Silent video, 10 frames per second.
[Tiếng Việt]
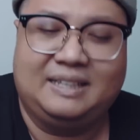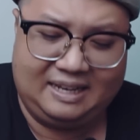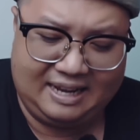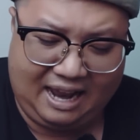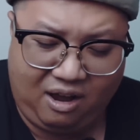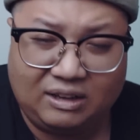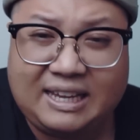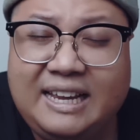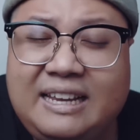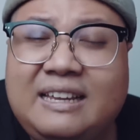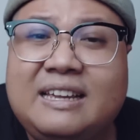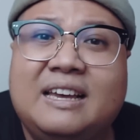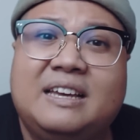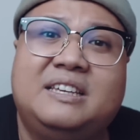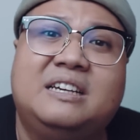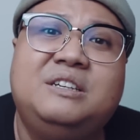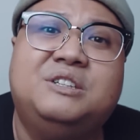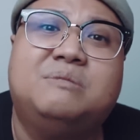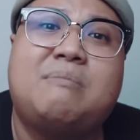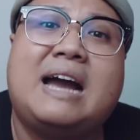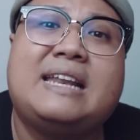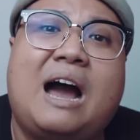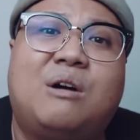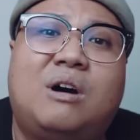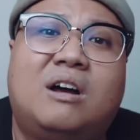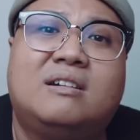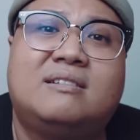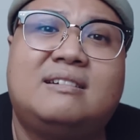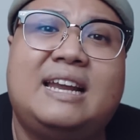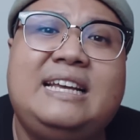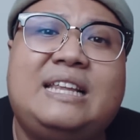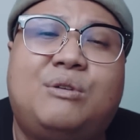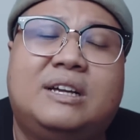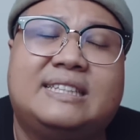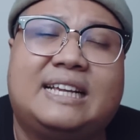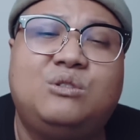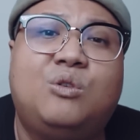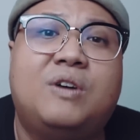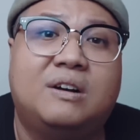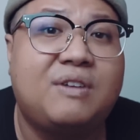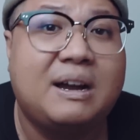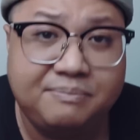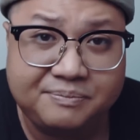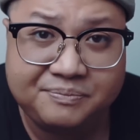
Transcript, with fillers: là họ thấy những người ma đạo họ lấy theo hình ảnh của Phật pháp